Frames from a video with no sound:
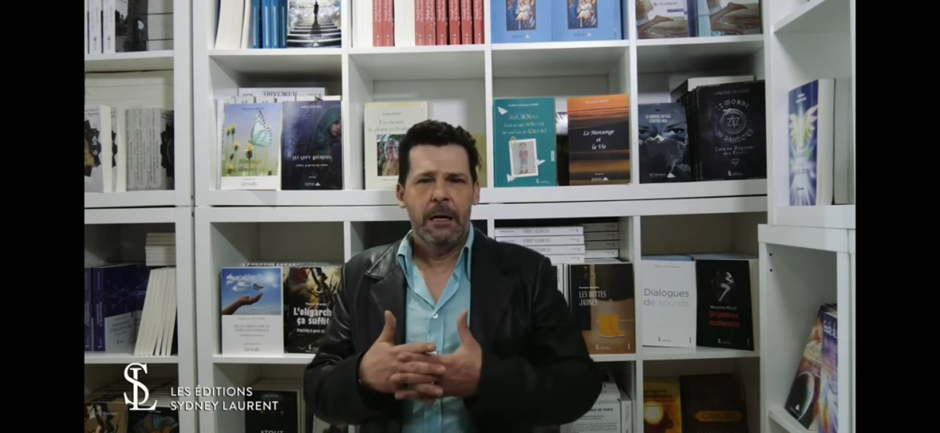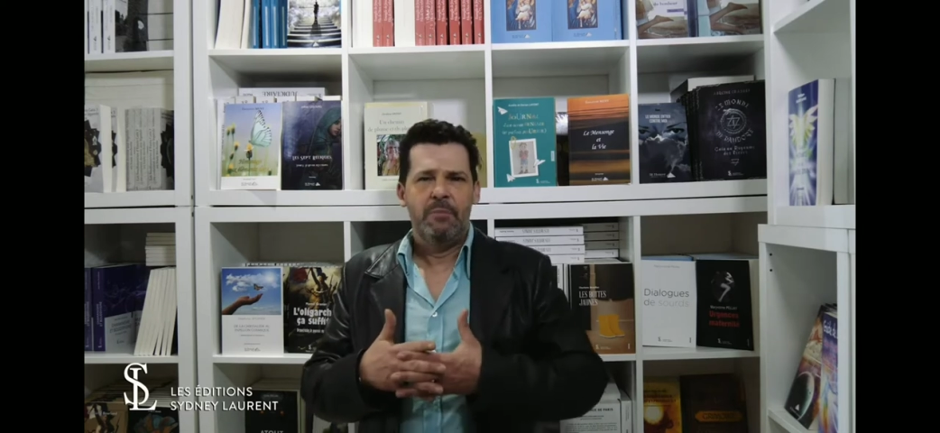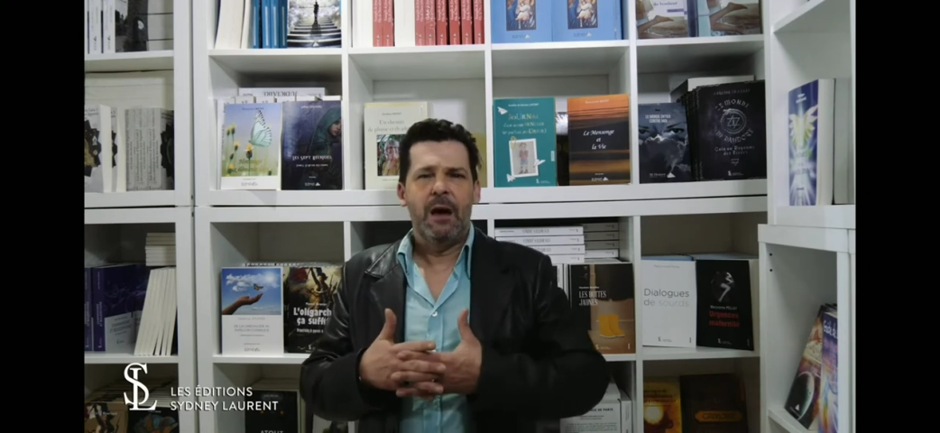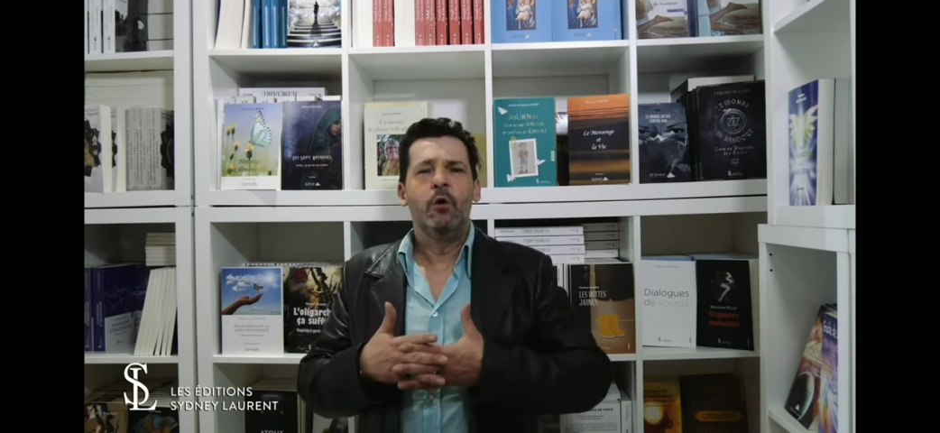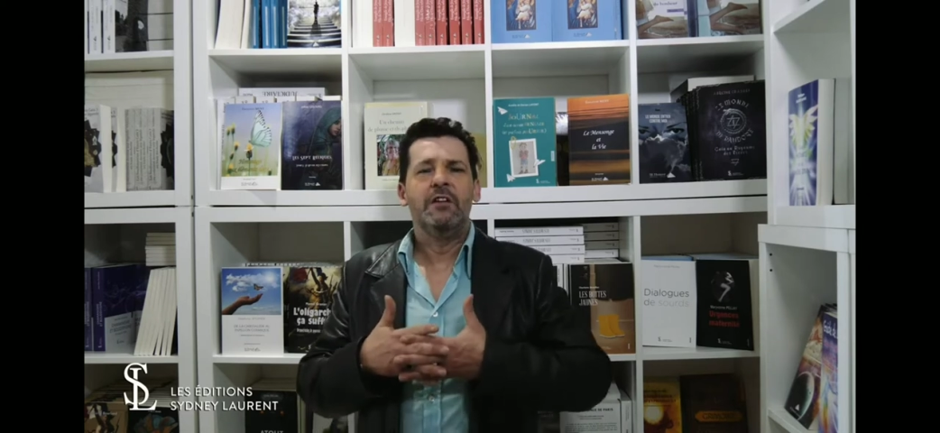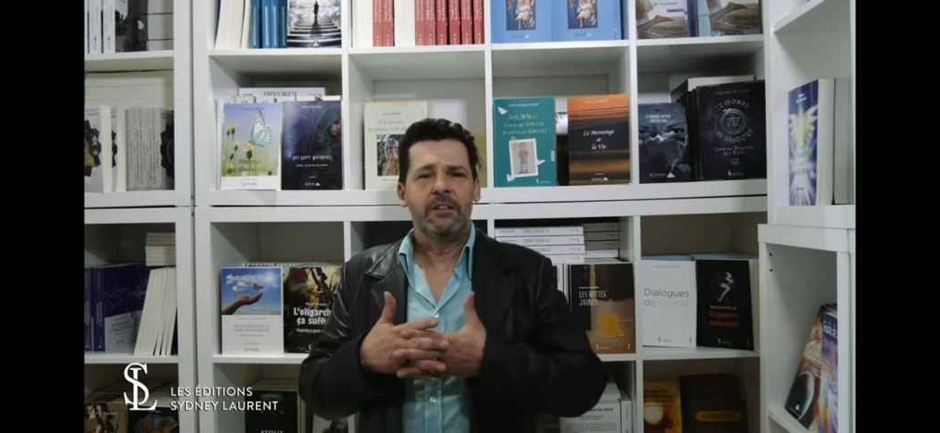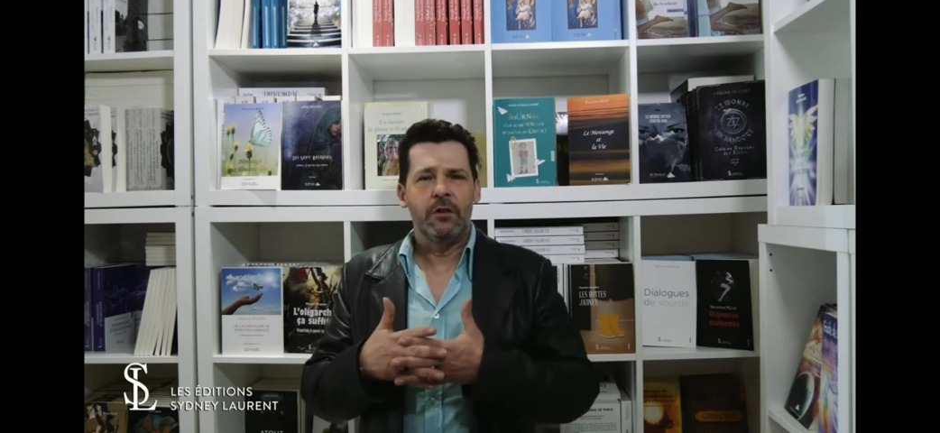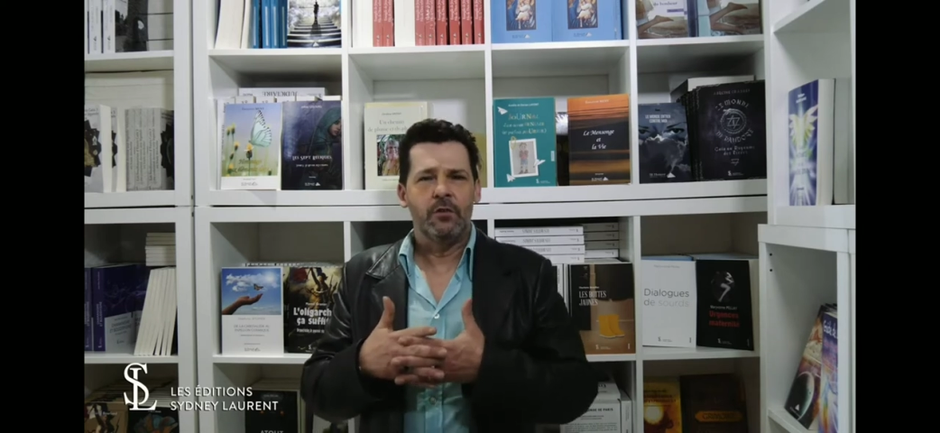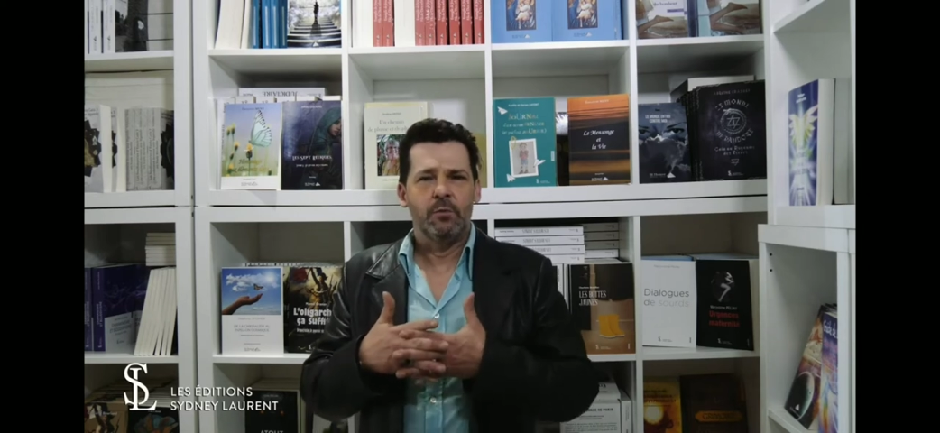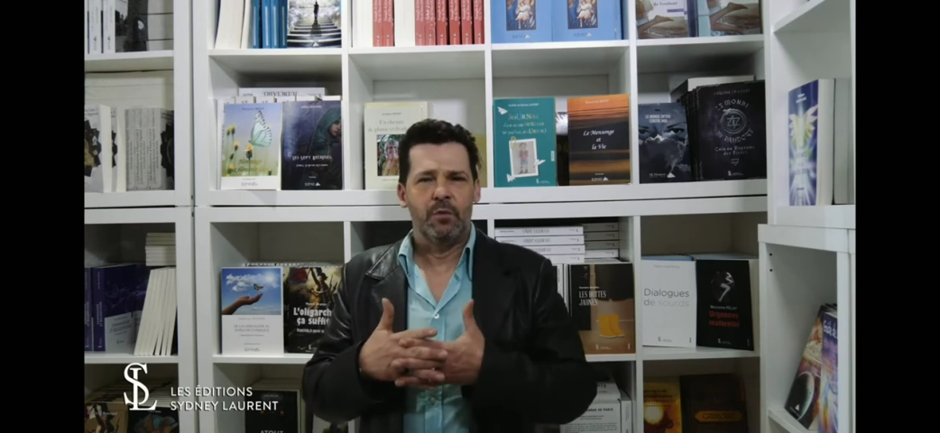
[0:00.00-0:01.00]
permet au
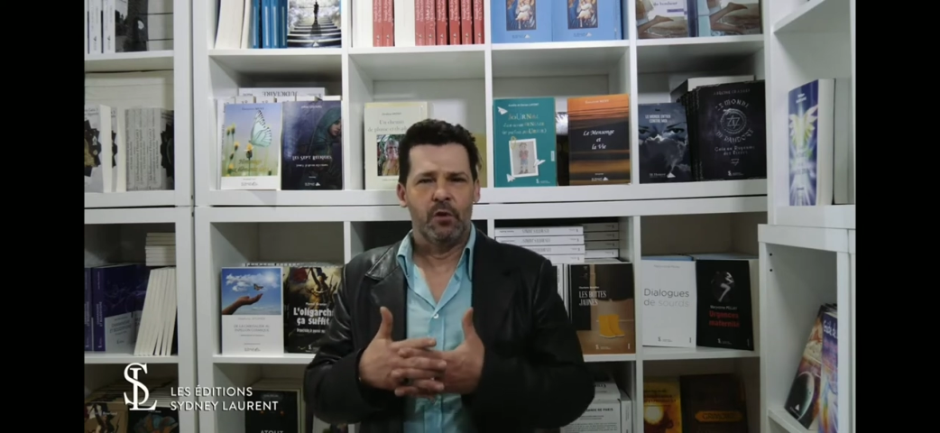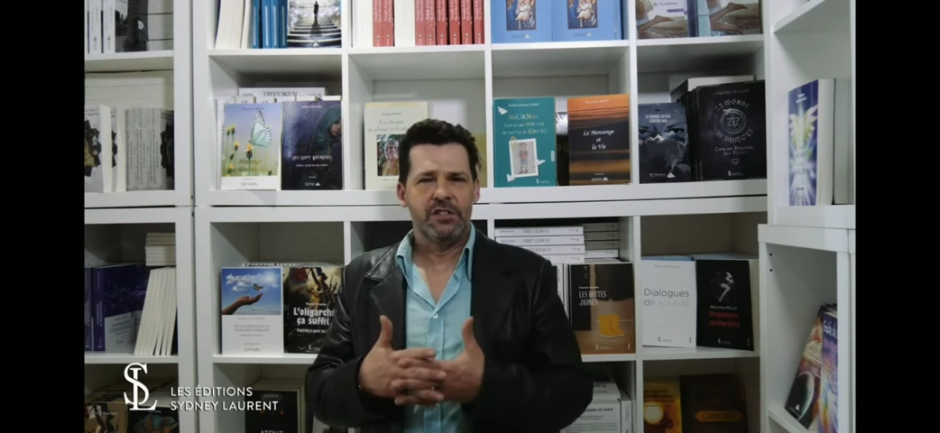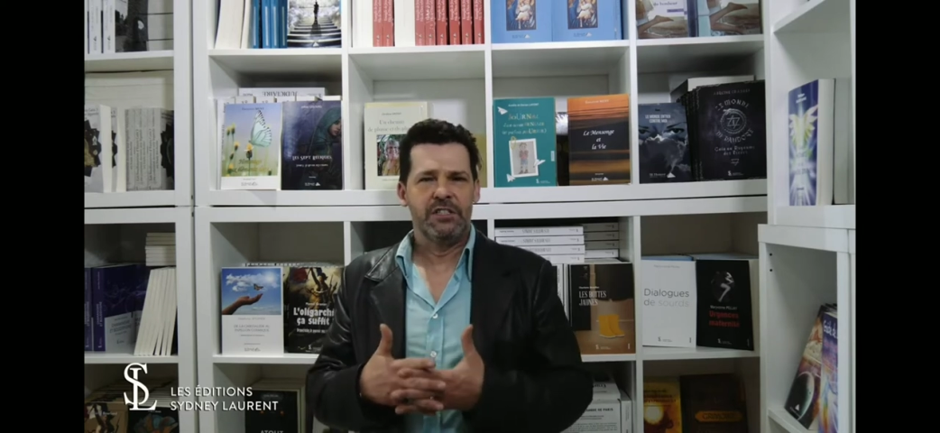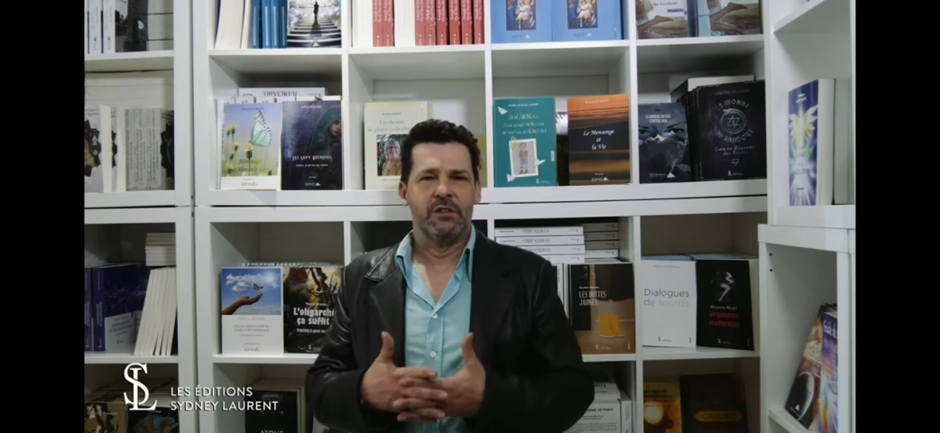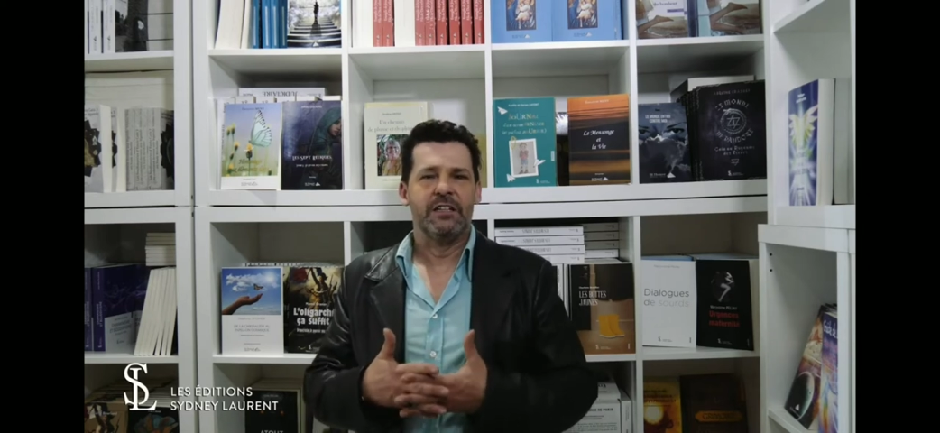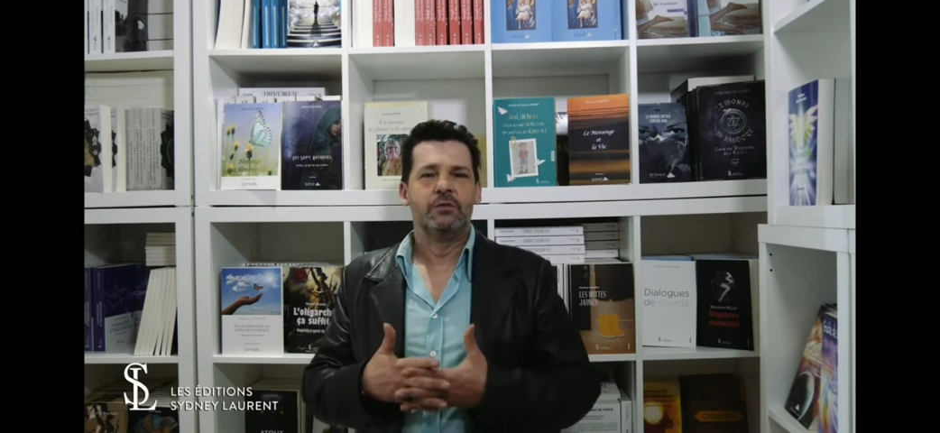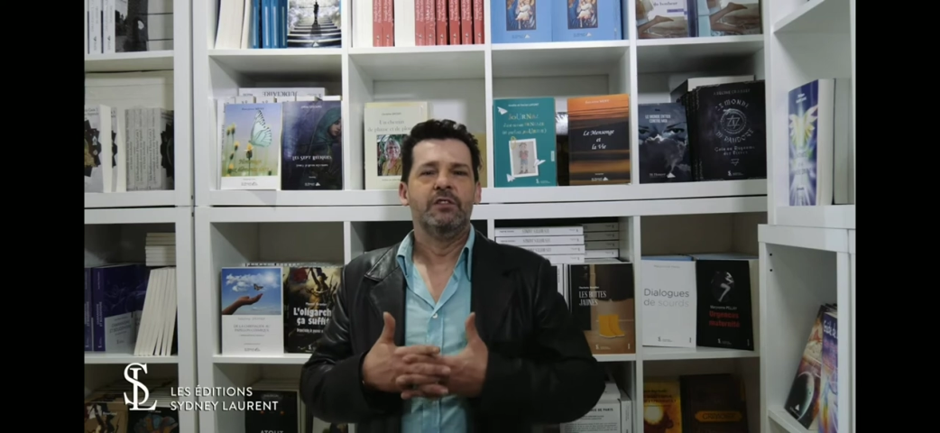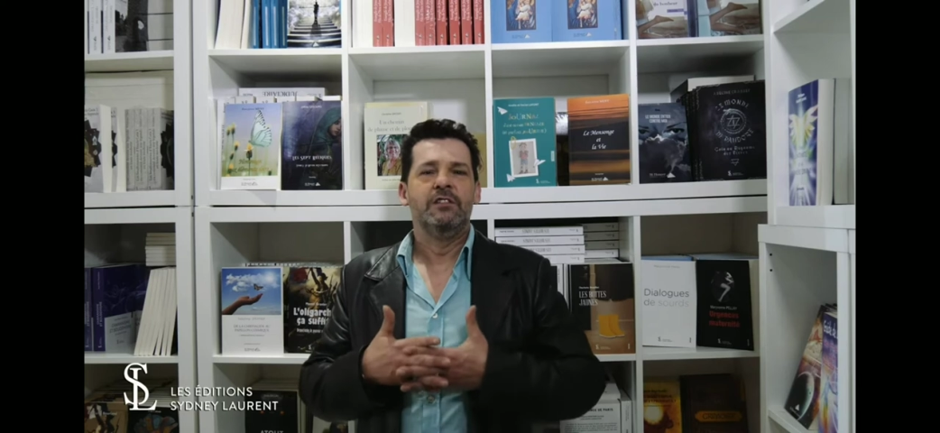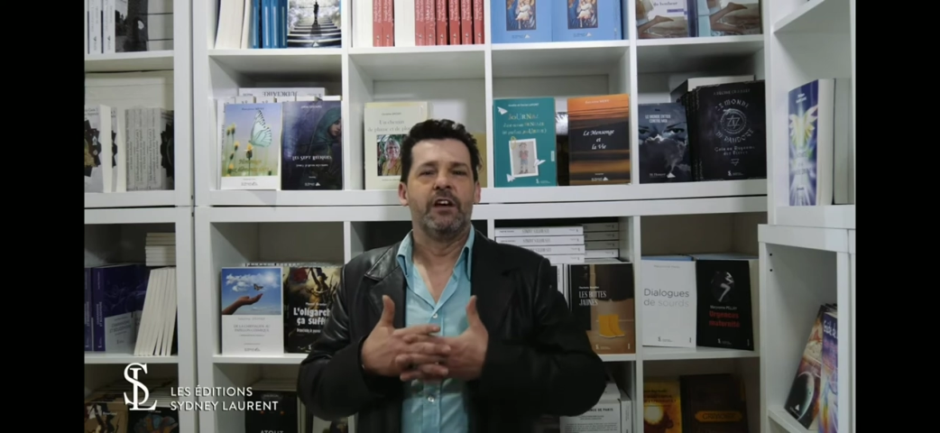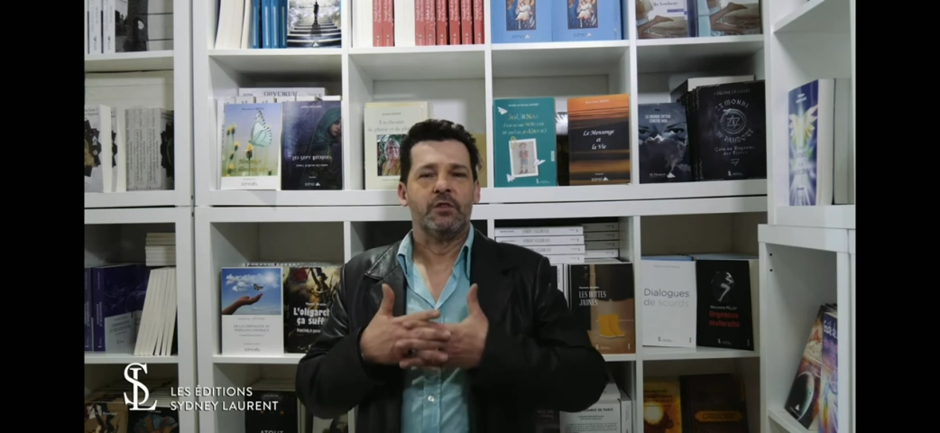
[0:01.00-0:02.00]
lecteur de plonger dans cet
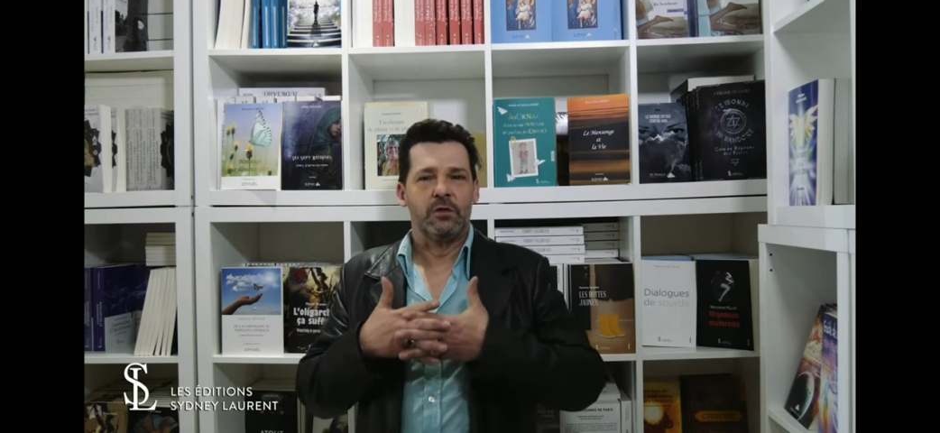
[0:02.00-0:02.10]
univers de